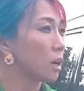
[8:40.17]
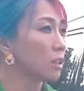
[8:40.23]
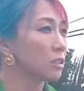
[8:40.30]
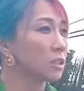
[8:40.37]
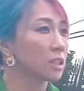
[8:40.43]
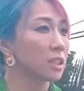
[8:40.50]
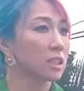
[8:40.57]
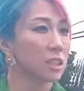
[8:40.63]

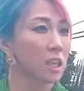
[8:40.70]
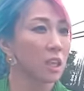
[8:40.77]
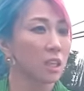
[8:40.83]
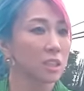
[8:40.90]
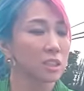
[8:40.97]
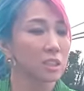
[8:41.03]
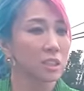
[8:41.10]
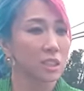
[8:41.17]
預け
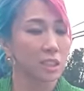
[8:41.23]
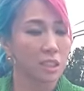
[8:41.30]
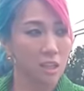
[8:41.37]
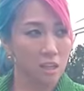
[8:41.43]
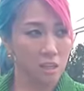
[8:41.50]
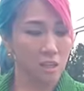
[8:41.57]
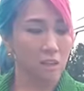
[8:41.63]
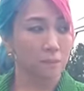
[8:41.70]
て5日
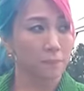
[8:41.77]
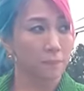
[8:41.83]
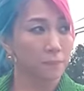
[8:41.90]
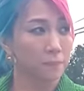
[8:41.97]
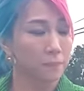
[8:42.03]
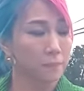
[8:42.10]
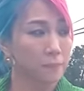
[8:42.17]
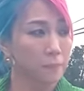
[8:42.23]
で
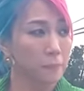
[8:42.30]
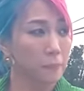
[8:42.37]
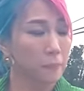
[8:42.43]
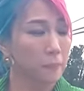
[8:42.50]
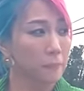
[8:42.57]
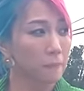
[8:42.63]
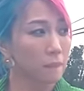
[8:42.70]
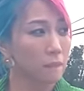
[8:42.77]

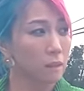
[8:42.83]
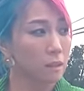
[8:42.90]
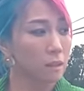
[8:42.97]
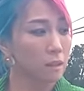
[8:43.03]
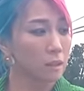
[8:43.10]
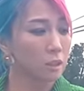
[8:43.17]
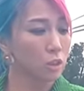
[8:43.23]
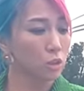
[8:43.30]

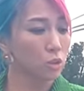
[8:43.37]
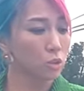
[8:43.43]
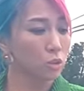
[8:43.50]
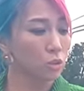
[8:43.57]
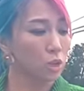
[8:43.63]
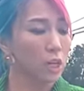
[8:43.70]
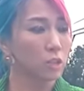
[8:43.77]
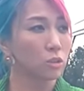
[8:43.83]
えっ、
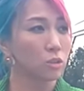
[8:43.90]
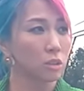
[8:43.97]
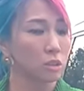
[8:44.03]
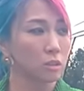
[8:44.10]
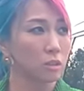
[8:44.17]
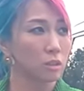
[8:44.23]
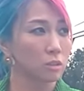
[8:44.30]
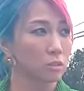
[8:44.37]
とあと
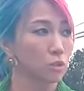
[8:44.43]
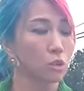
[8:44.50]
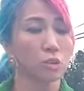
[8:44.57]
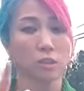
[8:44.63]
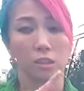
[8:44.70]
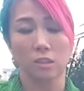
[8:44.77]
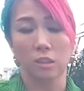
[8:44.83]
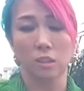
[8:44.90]
あの
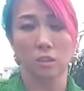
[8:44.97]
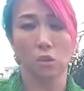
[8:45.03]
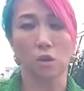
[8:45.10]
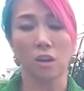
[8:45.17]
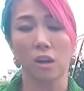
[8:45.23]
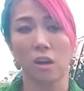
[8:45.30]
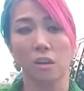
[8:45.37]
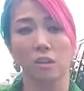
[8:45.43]
トータルで10
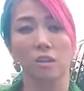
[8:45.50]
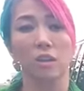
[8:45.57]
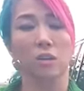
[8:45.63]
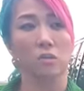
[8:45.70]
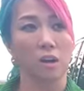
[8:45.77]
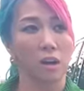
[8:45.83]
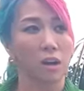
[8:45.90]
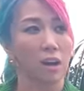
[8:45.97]
日間ぐらい
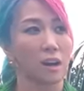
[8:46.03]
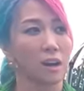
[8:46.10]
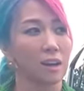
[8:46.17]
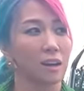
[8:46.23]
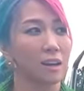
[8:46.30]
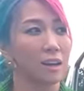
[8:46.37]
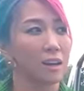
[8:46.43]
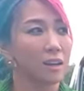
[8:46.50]
は
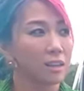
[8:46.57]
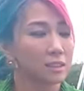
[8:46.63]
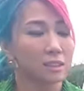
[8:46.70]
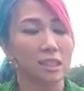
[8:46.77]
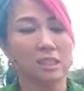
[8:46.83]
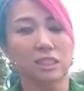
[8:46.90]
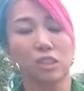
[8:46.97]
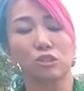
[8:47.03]

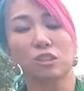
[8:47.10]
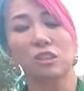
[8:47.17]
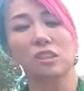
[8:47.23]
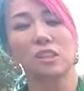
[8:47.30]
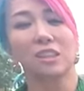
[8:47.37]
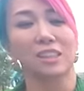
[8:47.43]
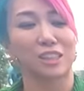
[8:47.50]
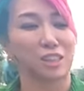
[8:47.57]
洗車をし
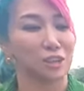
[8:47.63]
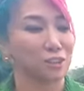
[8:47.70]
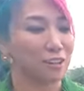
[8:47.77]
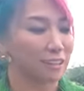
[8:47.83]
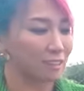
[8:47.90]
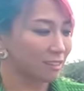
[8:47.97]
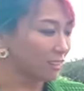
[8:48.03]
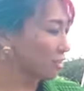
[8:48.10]
ないでって言わ
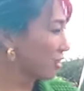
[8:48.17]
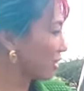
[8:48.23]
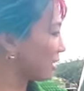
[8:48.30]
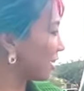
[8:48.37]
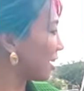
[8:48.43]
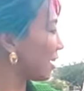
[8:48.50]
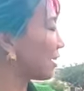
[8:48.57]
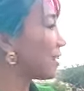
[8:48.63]
れてるか
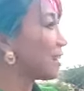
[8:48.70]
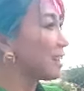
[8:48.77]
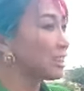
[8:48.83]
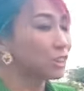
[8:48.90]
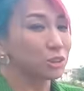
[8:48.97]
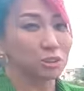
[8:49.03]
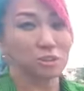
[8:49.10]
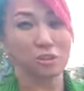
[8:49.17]
ら
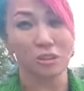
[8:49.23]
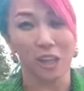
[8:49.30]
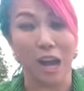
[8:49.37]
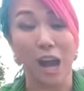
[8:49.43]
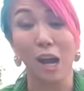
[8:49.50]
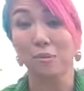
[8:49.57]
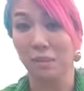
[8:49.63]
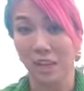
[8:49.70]
ちょっとね
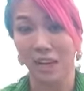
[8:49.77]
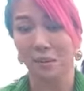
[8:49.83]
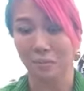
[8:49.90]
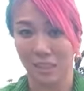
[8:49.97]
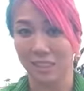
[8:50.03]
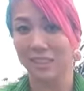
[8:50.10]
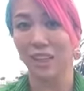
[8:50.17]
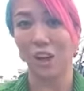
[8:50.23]
雨が
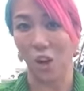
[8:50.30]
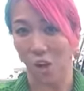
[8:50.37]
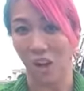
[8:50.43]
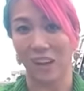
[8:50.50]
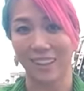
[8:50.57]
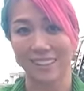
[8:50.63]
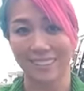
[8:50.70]
めっちゃ怖い